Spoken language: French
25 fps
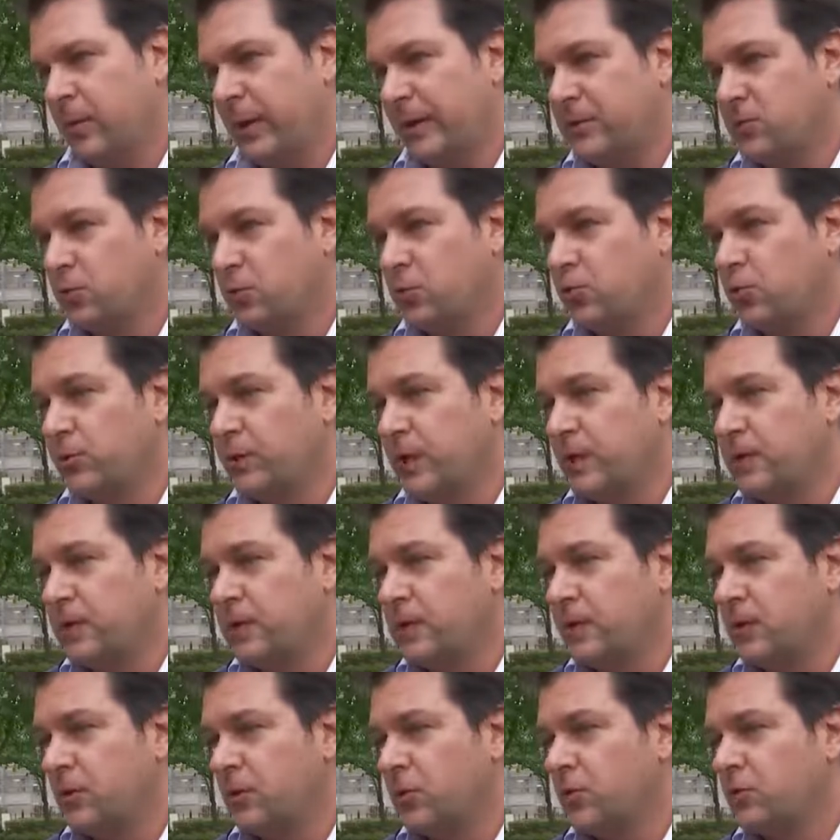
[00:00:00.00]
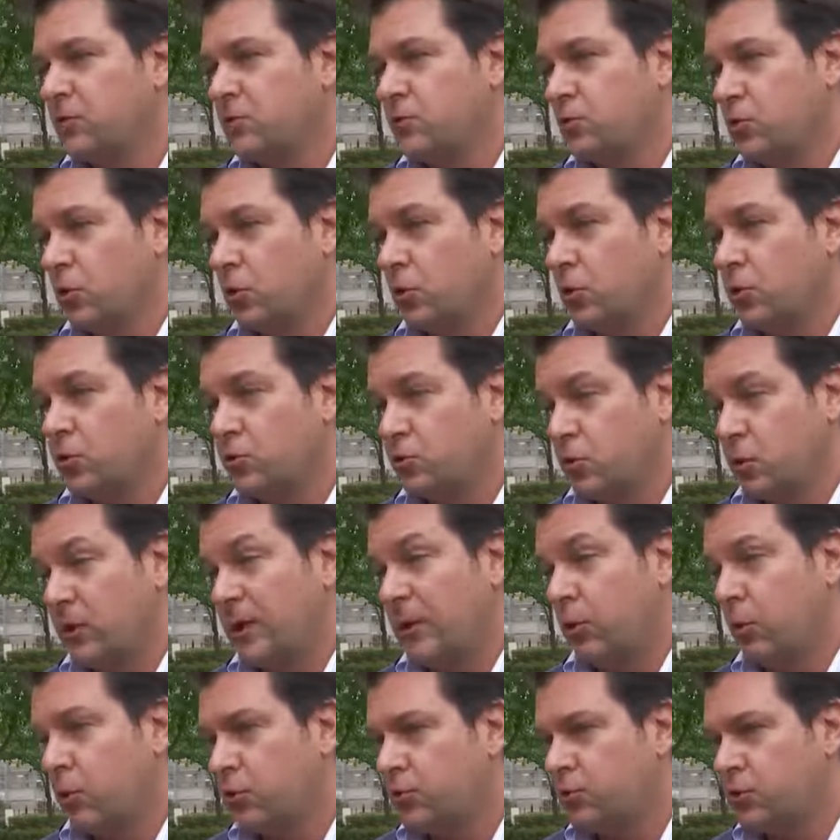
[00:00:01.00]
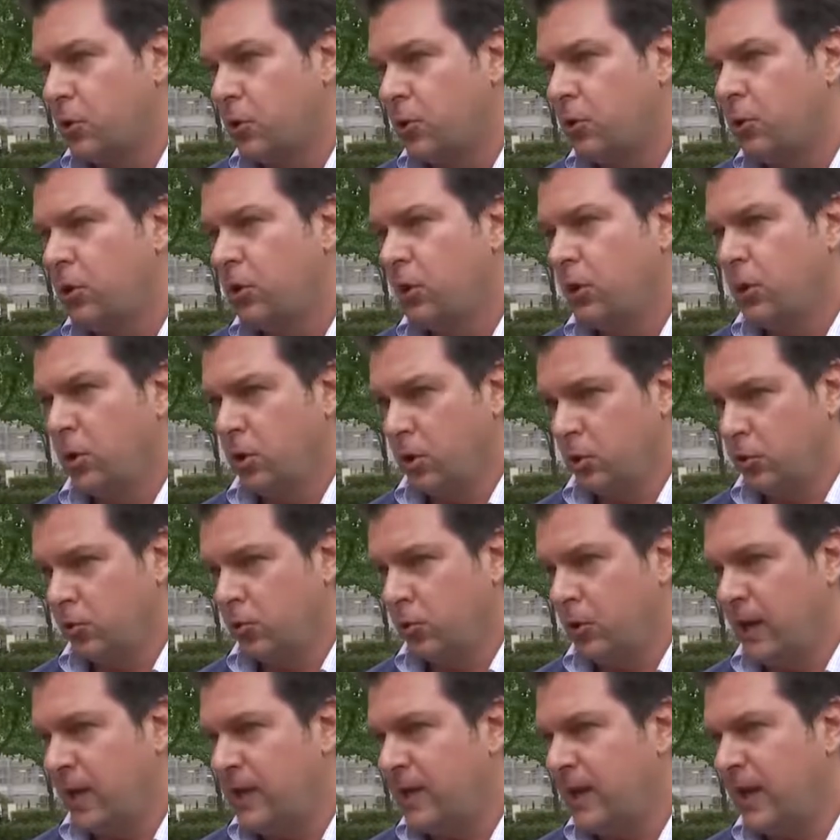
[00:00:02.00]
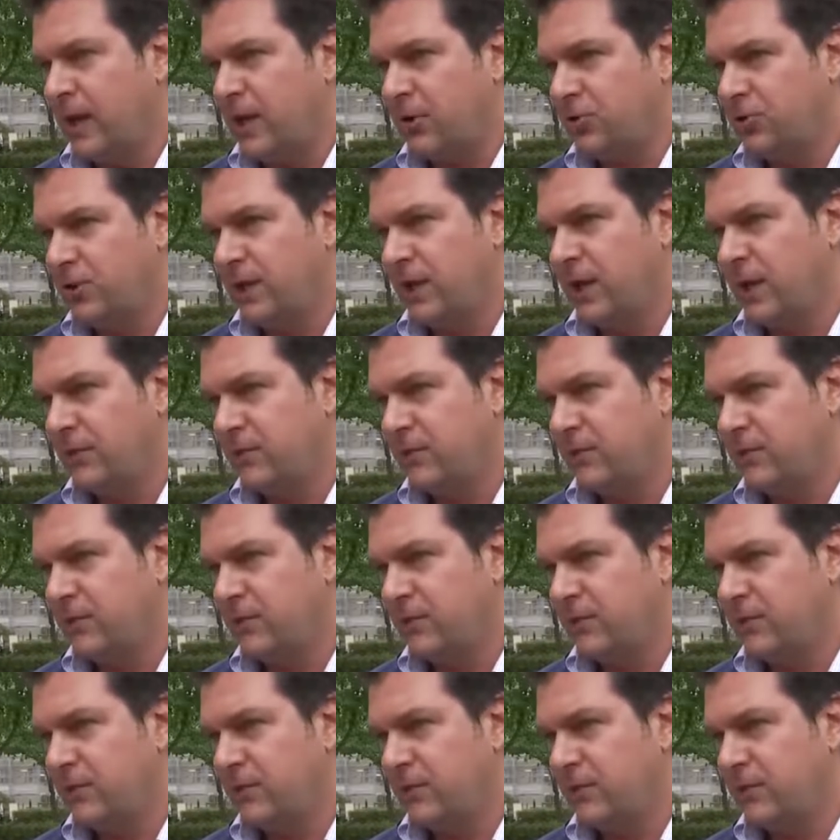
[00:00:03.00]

presque tout est dit sur ce qu'il ressent de la hiérarchie des